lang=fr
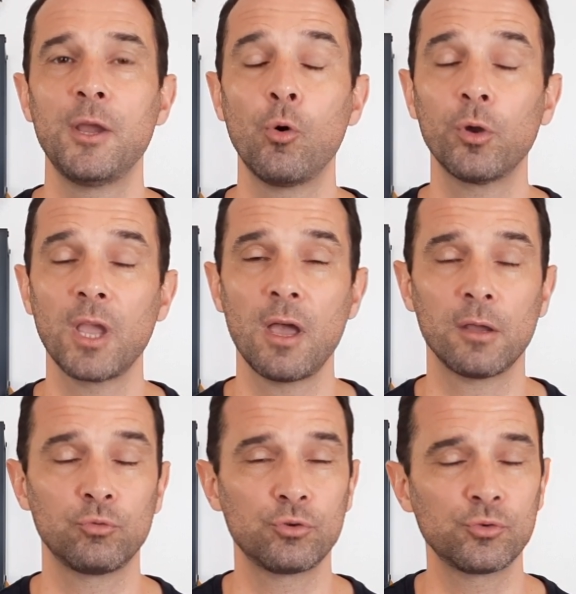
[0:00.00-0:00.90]
Et au
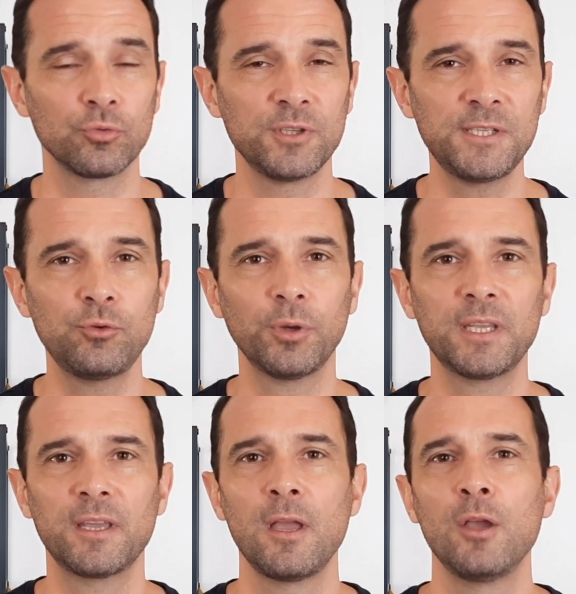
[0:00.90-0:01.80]
regard de son
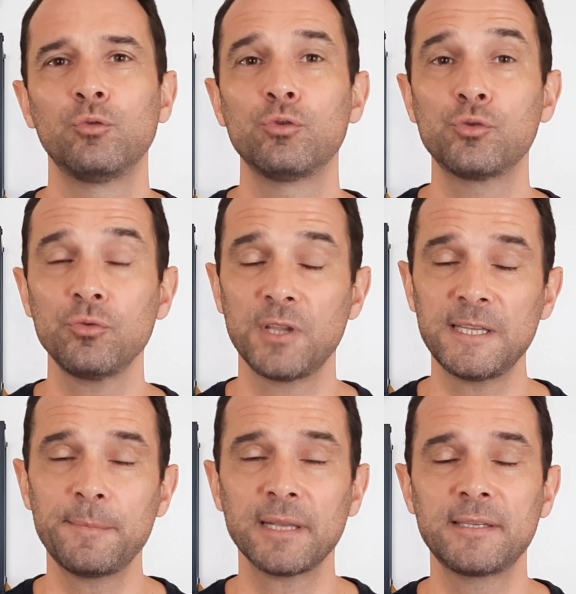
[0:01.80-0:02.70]
historique, de son
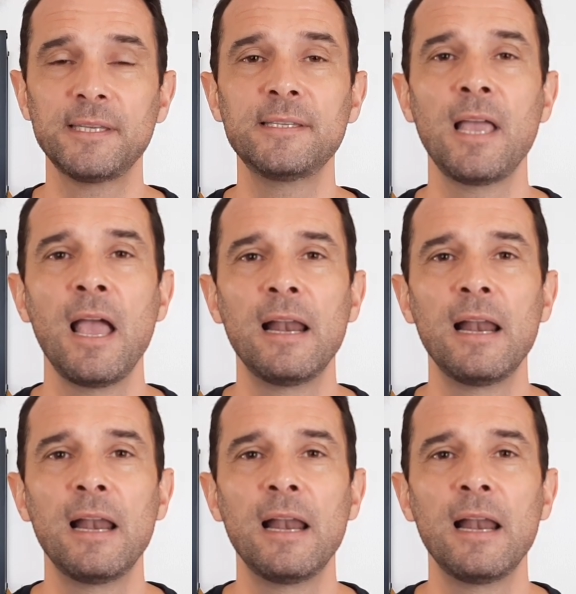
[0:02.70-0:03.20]
expertise,